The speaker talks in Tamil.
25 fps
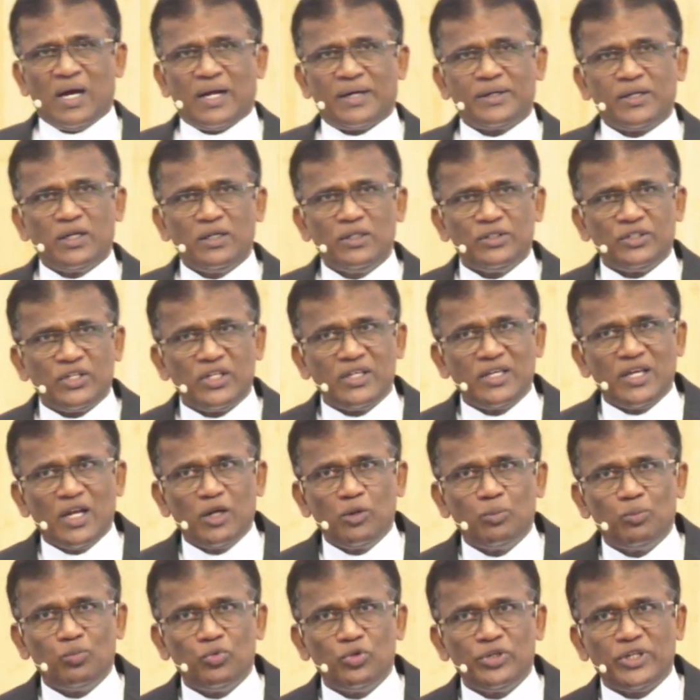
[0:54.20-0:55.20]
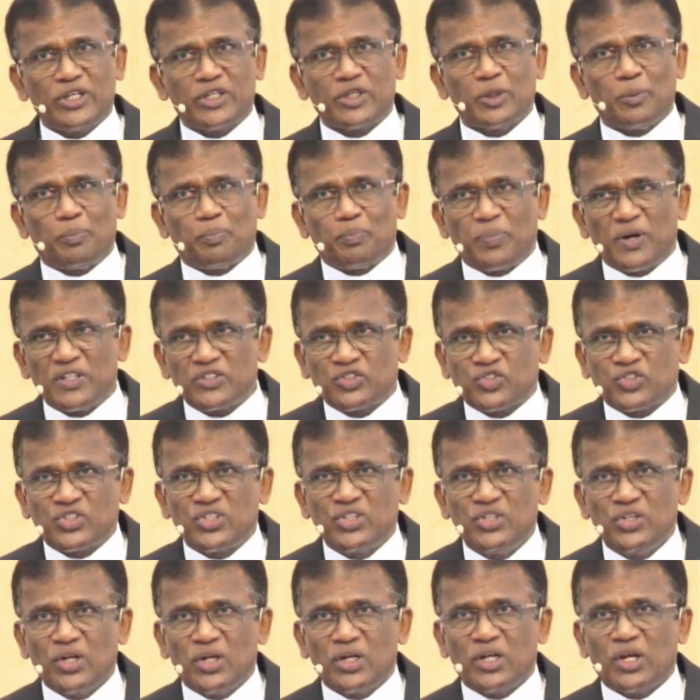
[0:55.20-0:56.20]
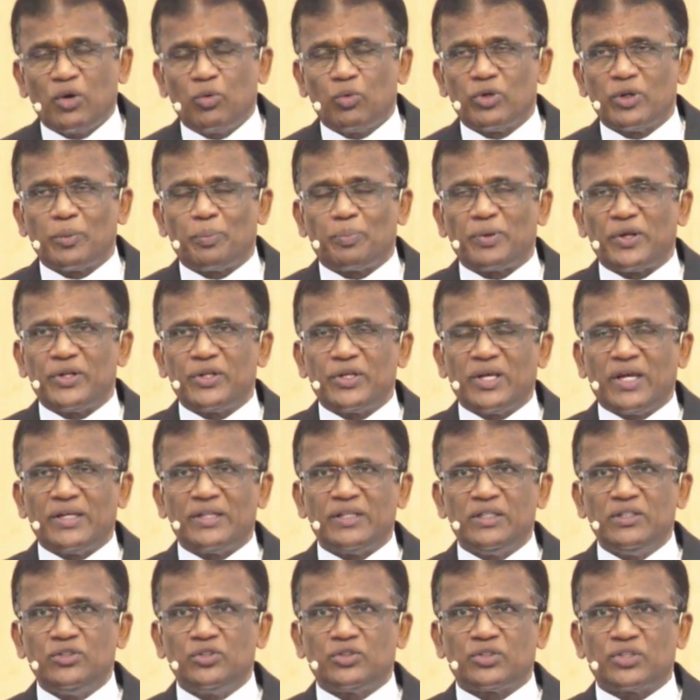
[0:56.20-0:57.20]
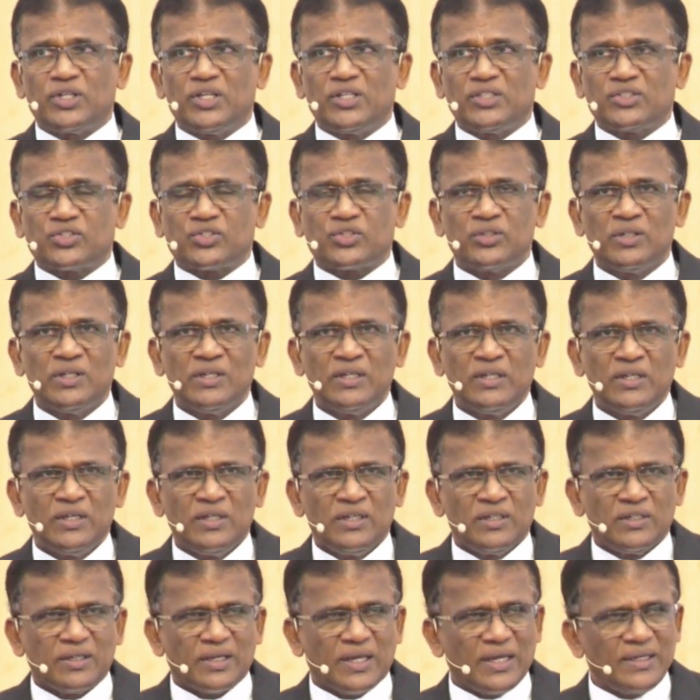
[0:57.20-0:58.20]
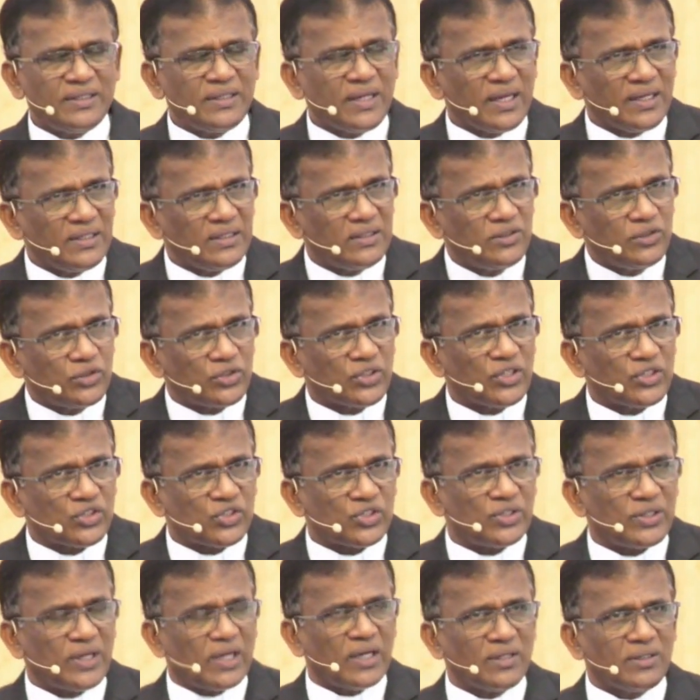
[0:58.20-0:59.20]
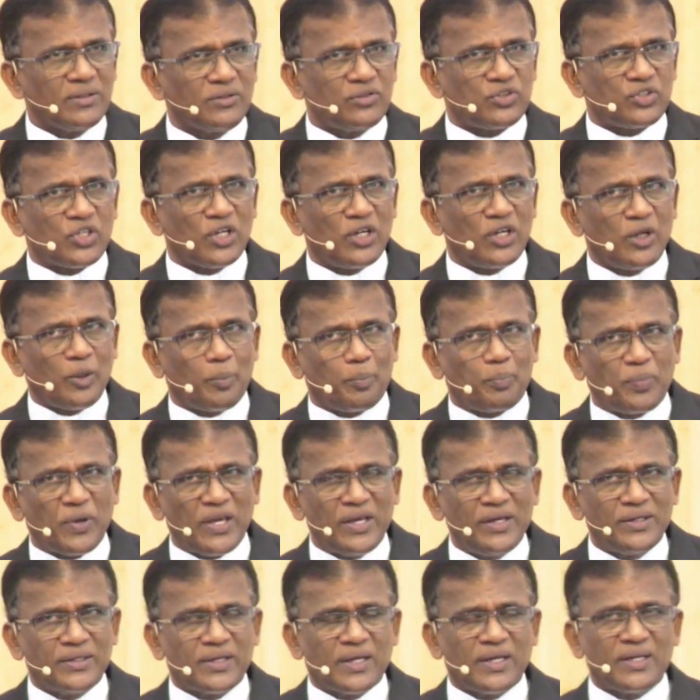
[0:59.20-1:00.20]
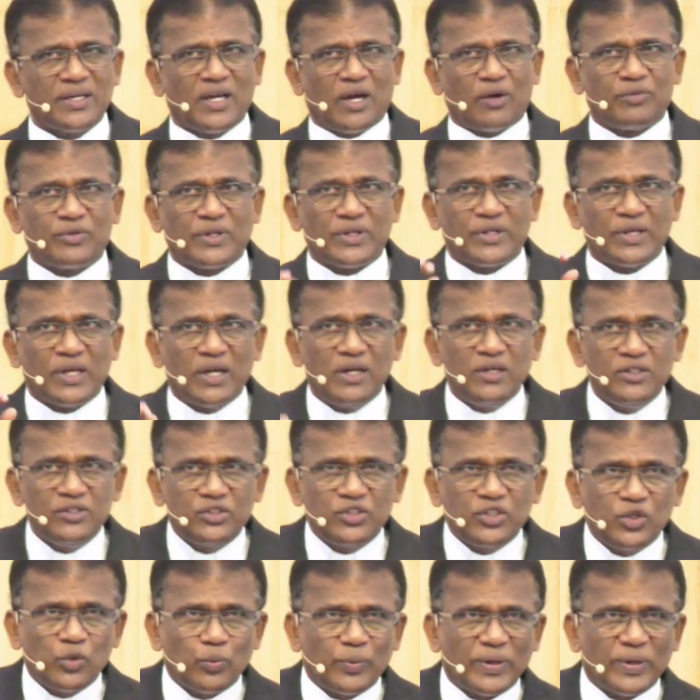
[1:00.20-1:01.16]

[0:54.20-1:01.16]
ஆனால் டிஎல் மூடிக்கு பர்சனலாக ஒரு பெரிய இன்ட்ரெஸ்ட் என்ன இன்ட்ரெஸ்ட்னா சில பேரை அவர் எழுதி